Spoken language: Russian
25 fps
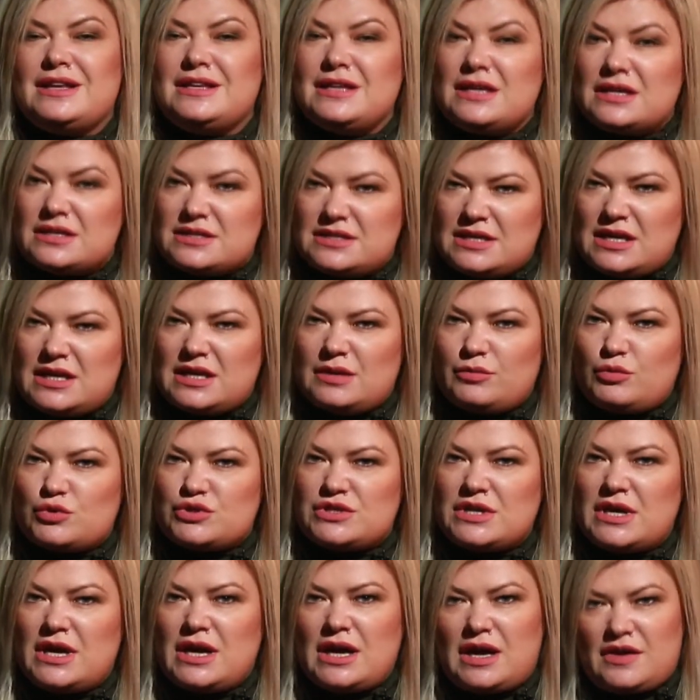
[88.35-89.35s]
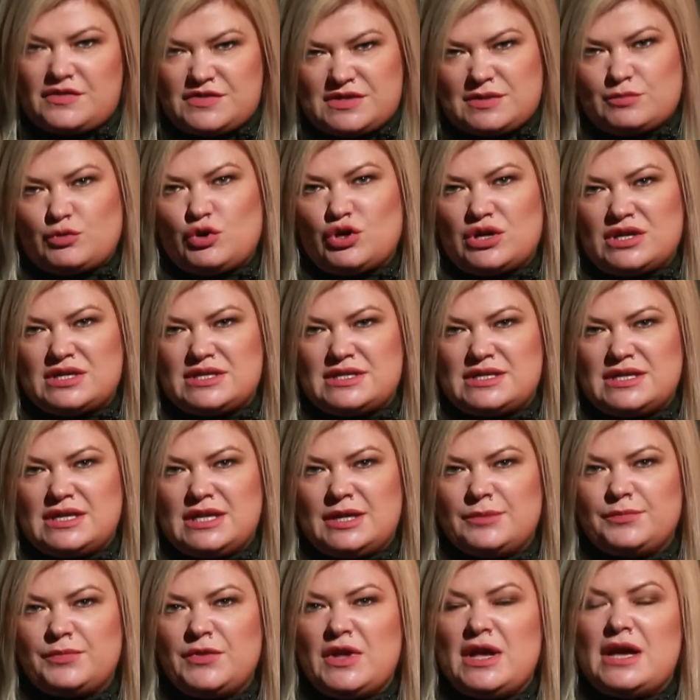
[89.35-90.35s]
Не где-нибудь, а в самой
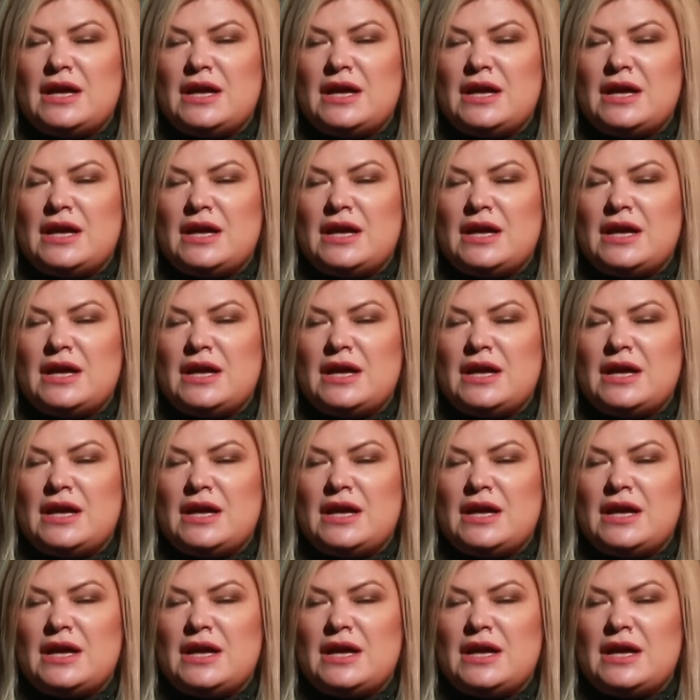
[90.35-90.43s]
России.